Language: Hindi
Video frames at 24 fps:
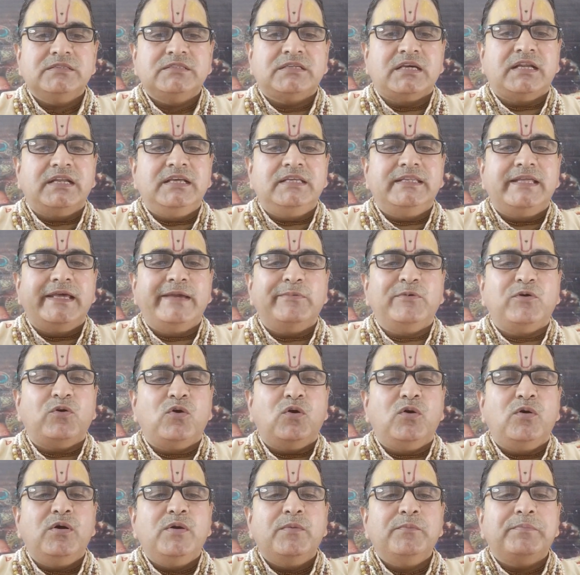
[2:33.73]
शनिदेव
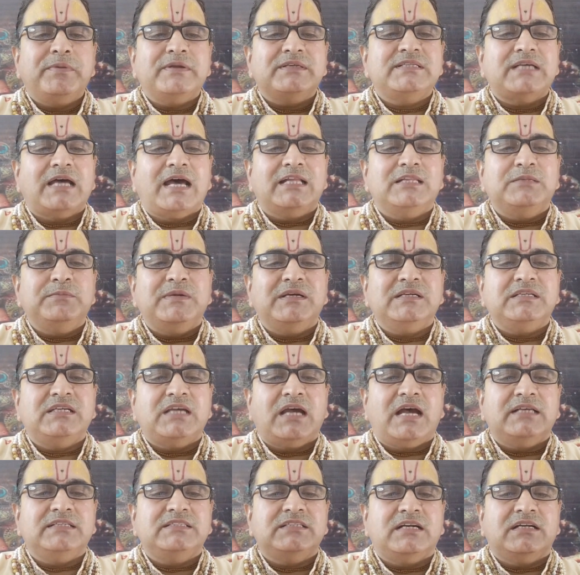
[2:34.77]
को प्रसाद में
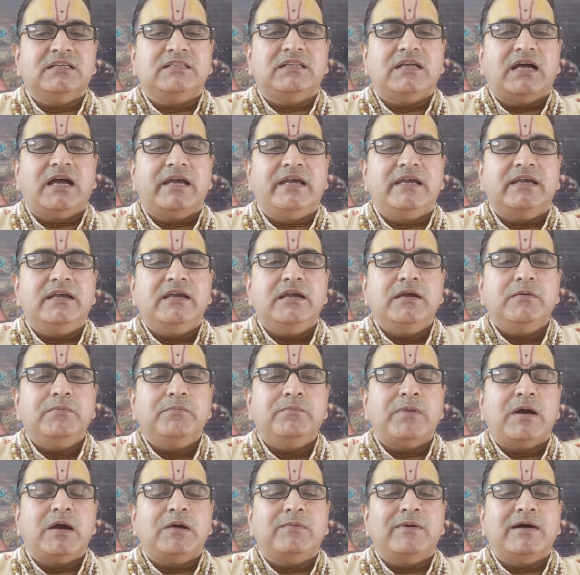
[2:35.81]
क्या चढ़ता है
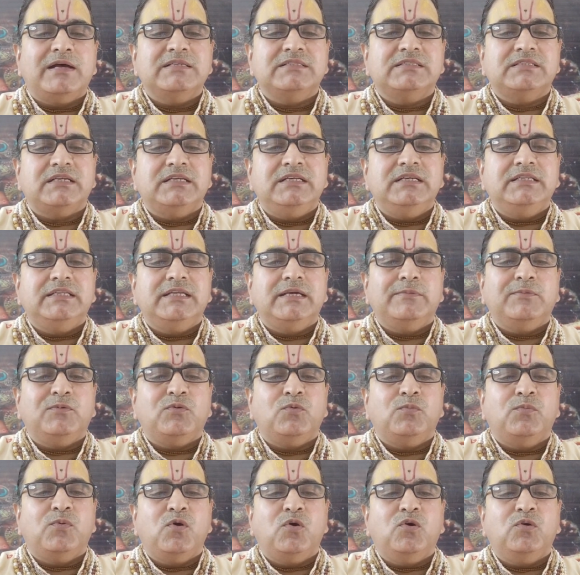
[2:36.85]
भगवान शनिदेव
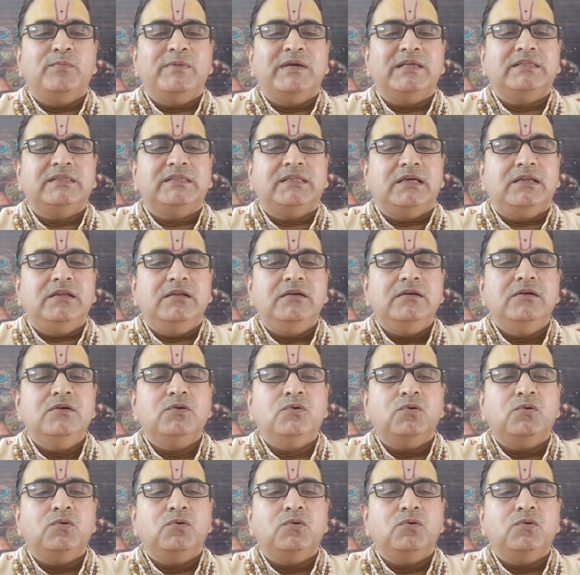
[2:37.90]
को भोग में तिल